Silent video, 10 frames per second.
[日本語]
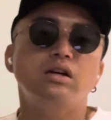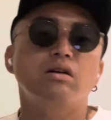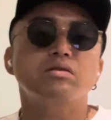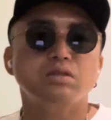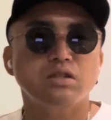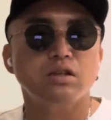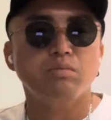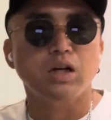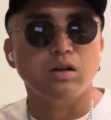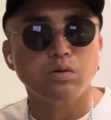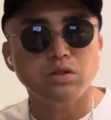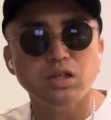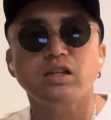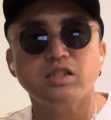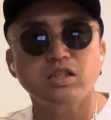変わるしまあこっち
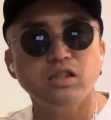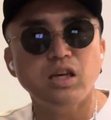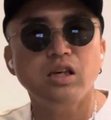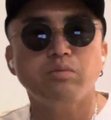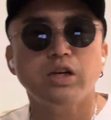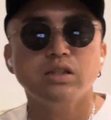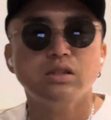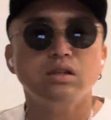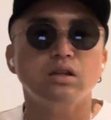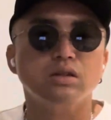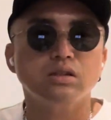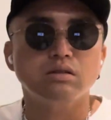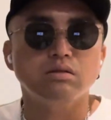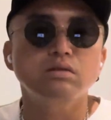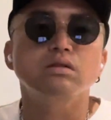はね人件費も安かったりとか
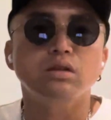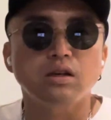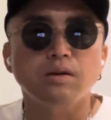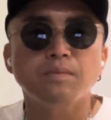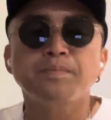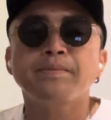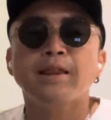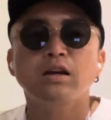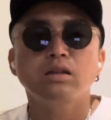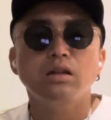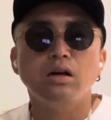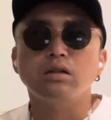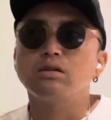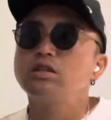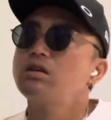するんでな
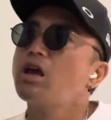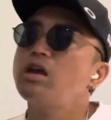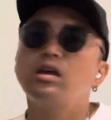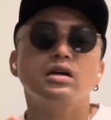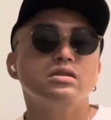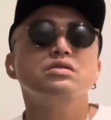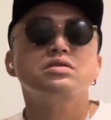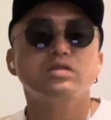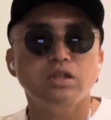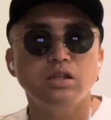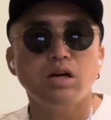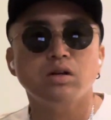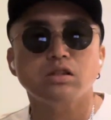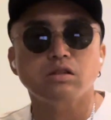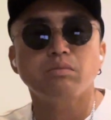人件費安いしなお
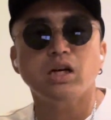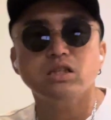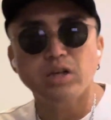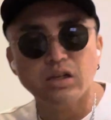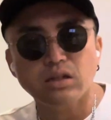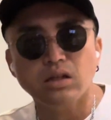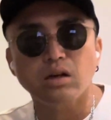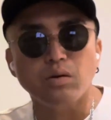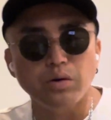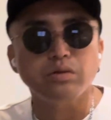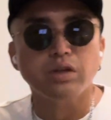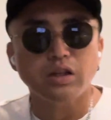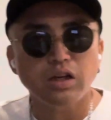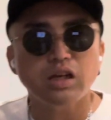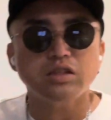かつ真面目な方が多いので
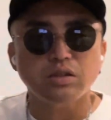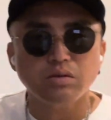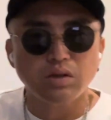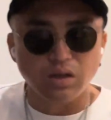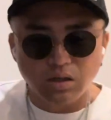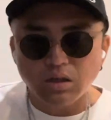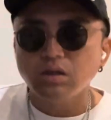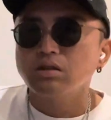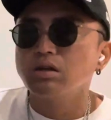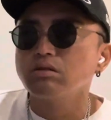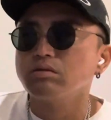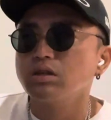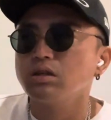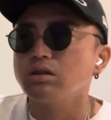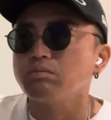タイ人とかなので
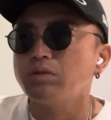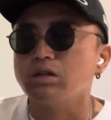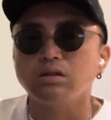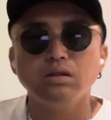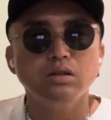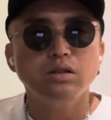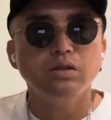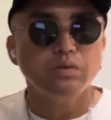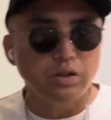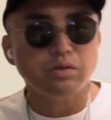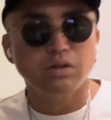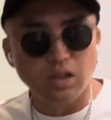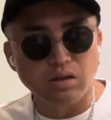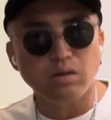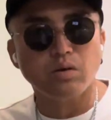まあ人によっ
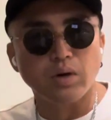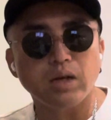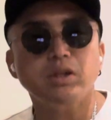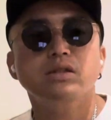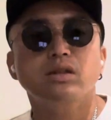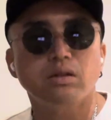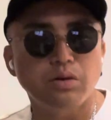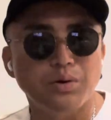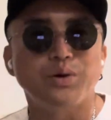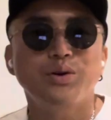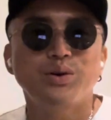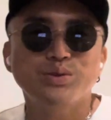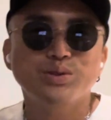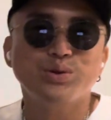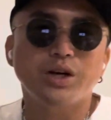てっていうのはありますけど
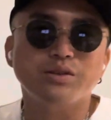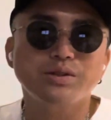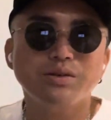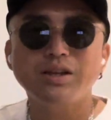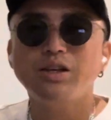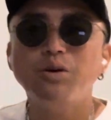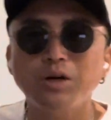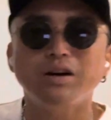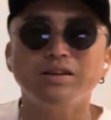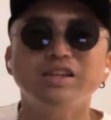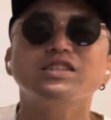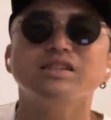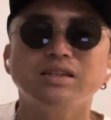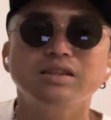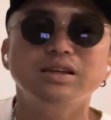そうあのそれは日本も変わらないじゃない
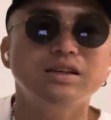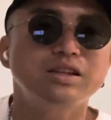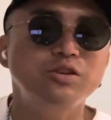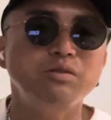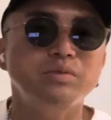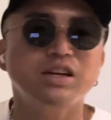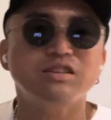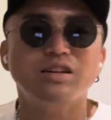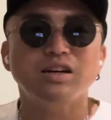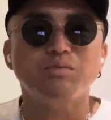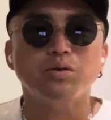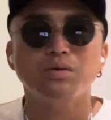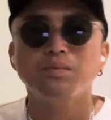ですかただ日本みたくなんかもう